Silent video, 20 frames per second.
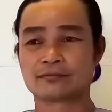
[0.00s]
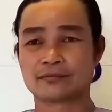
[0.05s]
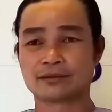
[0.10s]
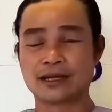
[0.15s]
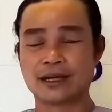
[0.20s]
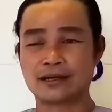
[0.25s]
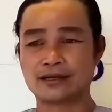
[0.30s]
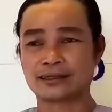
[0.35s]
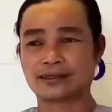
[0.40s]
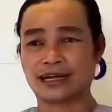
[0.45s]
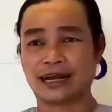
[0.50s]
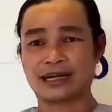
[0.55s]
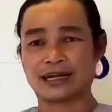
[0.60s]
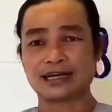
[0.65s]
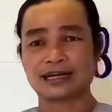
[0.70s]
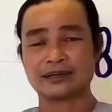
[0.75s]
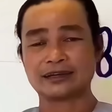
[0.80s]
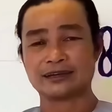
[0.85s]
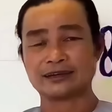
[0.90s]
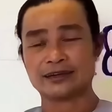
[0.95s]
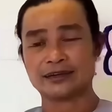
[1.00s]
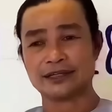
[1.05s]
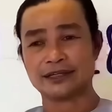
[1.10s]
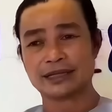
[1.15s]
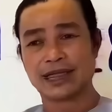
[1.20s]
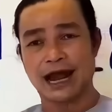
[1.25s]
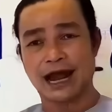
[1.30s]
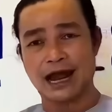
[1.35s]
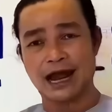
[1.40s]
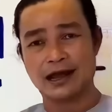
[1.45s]
đó tức là cái người
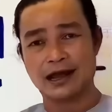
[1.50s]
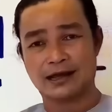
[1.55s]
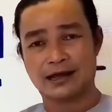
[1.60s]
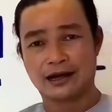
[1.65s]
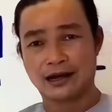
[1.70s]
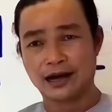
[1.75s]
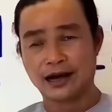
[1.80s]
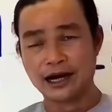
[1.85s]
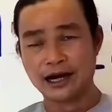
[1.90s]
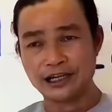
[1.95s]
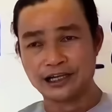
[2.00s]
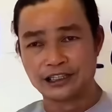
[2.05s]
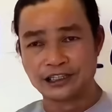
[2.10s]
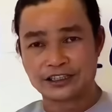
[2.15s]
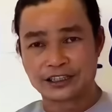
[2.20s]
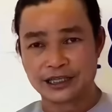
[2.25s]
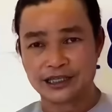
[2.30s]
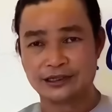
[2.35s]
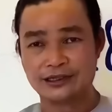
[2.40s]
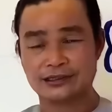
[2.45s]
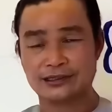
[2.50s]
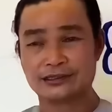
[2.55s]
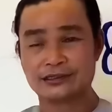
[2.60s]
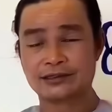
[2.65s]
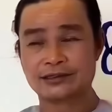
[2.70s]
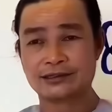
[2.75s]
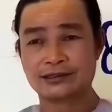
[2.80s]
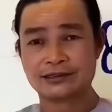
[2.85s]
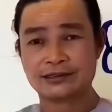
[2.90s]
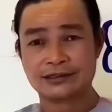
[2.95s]
đã hy sinh
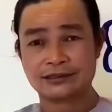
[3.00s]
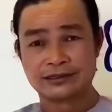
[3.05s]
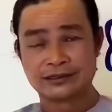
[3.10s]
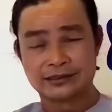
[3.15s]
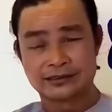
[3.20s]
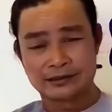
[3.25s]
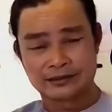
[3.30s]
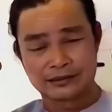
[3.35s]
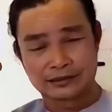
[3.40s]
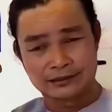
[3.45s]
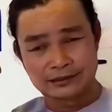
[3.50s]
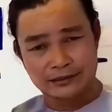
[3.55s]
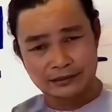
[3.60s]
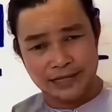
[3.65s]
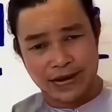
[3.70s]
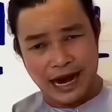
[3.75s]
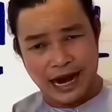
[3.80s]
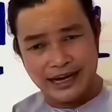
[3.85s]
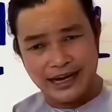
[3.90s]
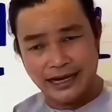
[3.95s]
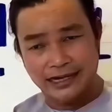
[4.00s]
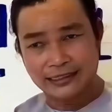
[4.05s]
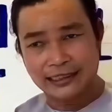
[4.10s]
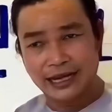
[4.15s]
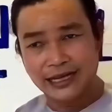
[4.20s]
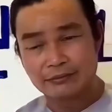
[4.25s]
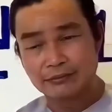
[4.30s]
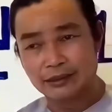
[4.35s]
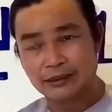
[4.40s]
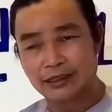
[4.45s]
cả vật
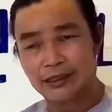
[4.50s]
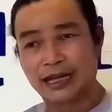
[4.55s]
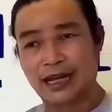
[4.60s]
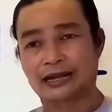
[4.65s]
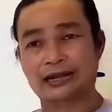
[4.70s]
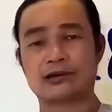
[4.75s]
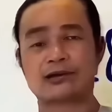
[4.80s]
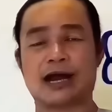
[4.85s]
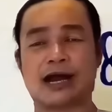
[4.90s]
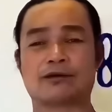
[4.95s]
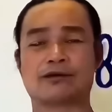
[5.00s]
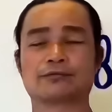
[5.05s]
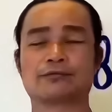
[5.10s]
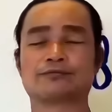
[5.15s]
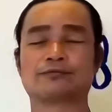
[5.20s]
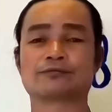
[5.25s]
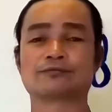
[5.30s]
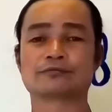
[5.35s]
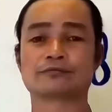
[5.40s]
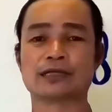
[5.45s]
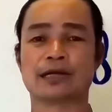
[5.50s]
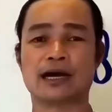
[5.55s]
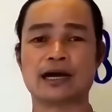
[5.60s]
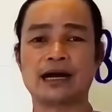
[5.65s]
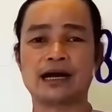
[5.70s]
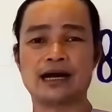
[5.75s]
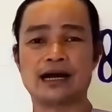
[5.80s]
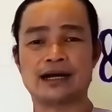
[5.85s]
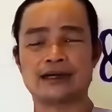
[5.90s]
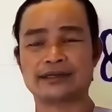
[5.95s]
chất mà tinh thần lo đạo
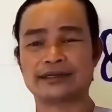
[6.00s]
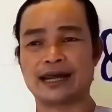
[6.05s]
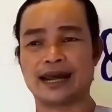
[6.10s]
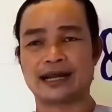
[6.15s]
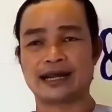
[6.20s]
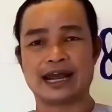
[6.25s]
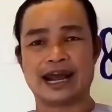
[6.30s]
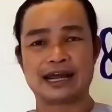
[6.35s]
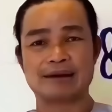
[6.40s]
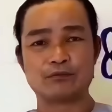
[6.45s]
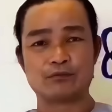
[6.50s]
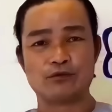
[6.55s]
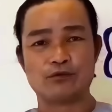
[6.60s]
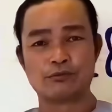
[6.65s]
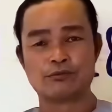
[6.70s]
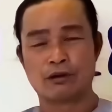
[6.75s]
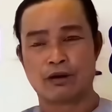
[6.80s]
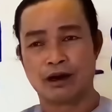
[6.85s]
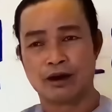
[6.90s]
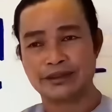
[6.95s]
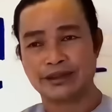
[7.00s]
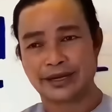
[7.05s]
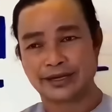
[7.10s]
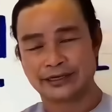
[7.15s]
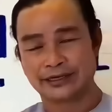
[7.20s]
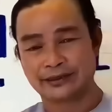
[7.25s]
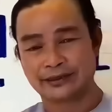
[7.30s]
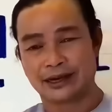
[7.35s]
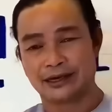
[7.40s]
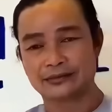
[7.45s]
đó và ngài buông bỏ
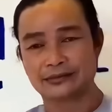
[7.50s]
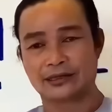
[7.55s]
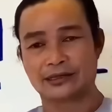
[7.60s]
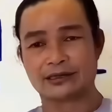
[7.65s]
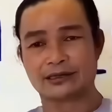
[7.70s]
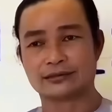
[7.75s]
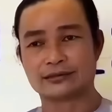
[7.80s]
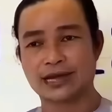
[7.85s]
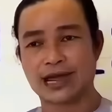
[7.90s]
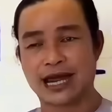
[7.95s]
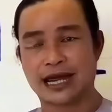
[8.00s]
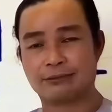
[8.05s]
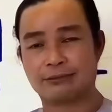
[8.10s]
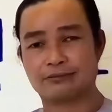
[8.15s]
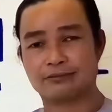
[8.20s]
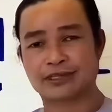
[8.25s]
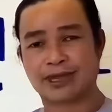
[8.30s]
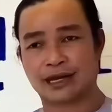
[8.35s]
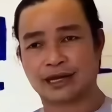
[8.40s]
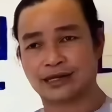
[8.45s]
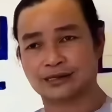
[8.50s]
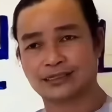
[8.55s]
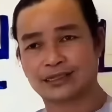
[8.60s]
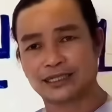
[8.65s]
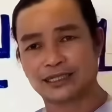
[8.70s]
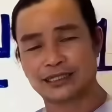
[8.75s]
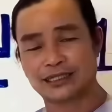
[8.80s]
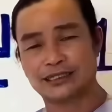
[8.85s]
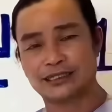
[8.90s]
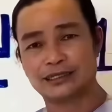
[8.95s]
danh lợi tình tham sân
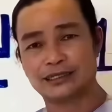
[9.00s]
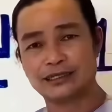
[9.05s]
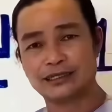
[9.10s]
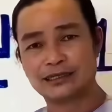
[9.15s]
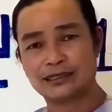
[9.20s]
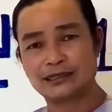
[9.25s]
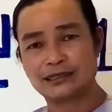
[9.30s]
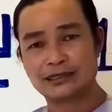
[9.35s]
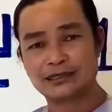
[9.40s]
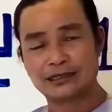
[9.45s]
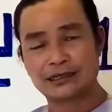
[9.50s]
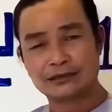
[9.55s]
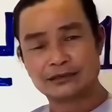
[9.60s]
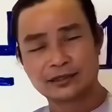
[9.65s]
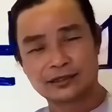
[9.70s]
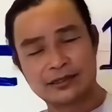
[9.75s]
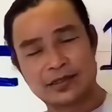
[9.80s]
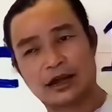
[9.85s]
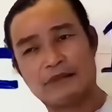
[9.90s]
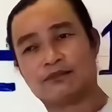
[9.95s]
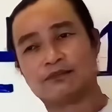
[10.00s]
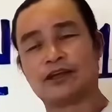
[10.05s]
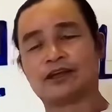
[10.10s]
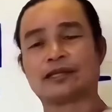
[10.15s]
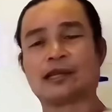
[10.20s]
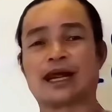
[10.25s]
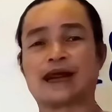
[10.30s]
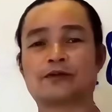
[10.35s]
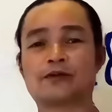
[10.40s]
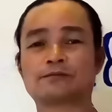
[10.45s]
si tức là
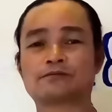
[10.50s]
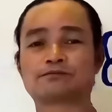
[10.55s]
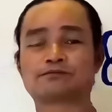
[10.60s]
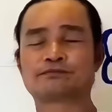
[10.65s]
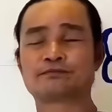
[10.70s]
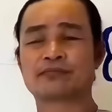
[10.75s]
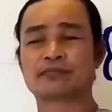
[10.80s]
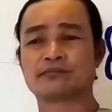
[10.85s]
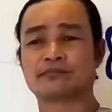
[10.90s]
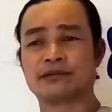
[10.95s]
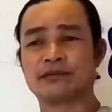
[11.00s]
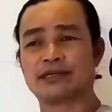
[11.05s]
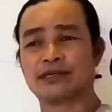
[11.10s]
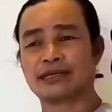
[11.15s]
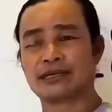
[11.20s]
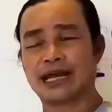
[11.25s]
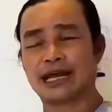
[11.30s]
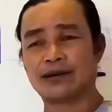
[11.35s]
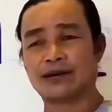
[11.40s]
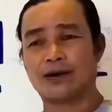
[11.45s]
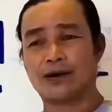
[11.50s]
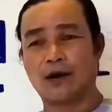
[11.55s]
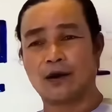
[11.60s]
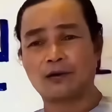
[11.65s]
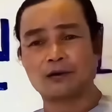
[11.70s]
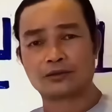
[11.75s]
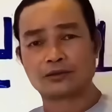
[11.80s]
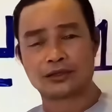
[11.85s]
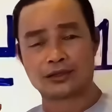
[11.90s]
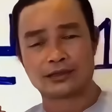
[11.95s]
phiền não bởi vì ngài đã
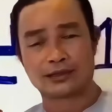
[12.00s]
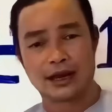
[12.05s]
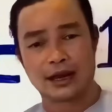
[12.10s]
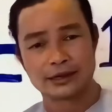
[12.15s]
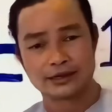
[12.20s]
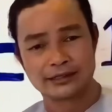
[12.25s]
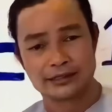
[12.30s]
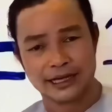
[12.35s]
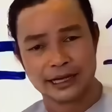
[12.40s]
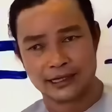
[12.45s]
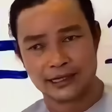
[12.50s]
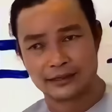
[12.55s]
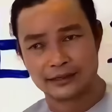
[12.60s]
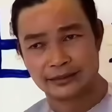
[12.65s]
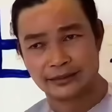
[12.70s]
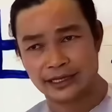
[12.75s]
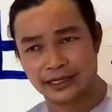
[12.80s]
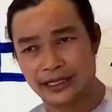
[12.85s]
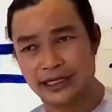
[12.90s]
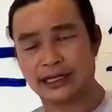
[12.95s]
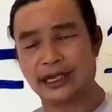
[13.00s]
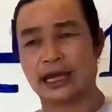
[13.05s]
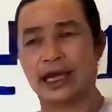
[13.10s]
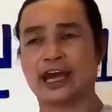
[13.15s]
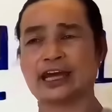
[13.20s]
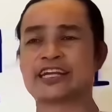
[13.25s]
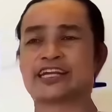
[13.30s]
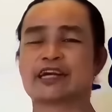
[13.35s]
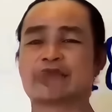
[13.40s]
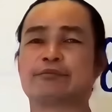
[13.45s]
ngộ được là lợi danh dí
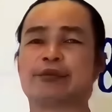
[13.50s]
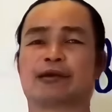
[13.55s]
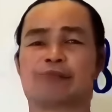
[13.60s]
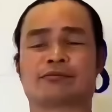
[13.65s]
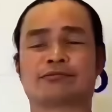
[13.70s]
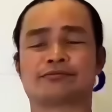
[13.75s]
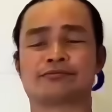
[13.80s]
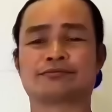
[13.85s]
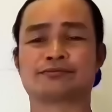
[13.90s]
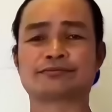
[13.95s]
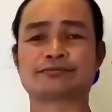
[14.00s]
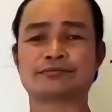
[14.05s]
thể chim lòng